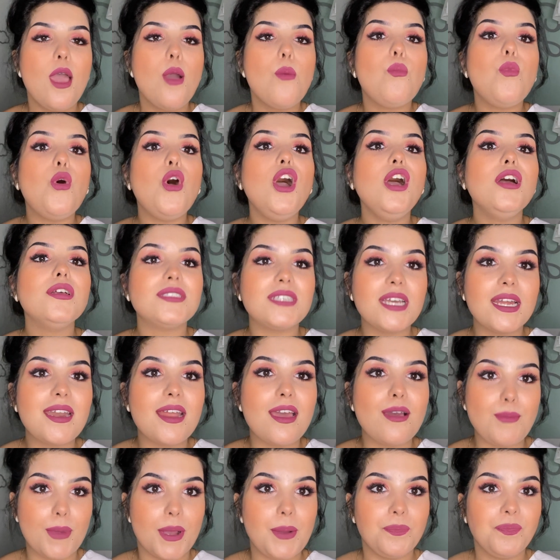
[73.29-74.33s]

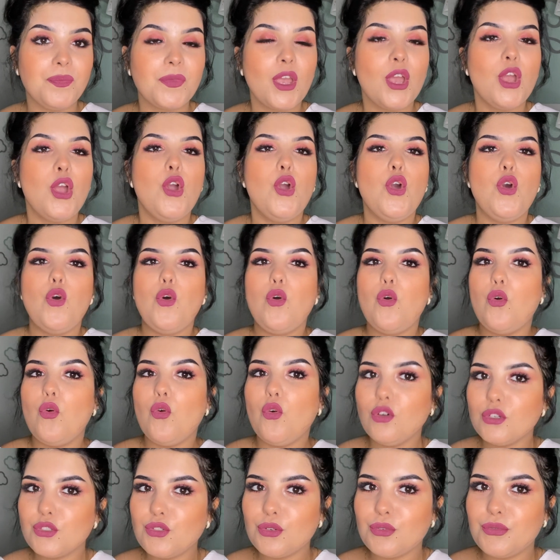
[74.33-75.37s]
محترمه
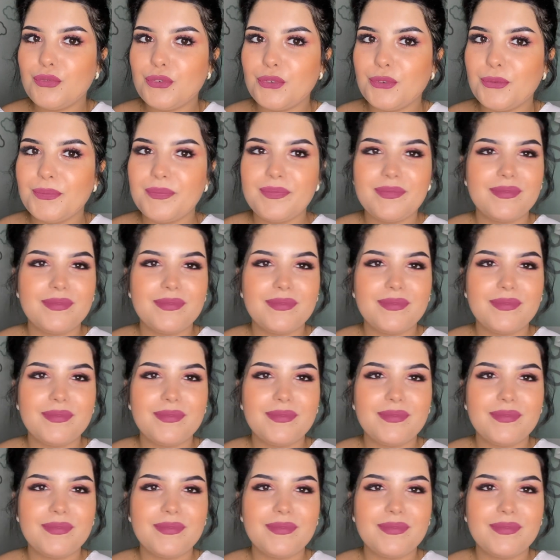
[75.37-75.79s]
وشوفوا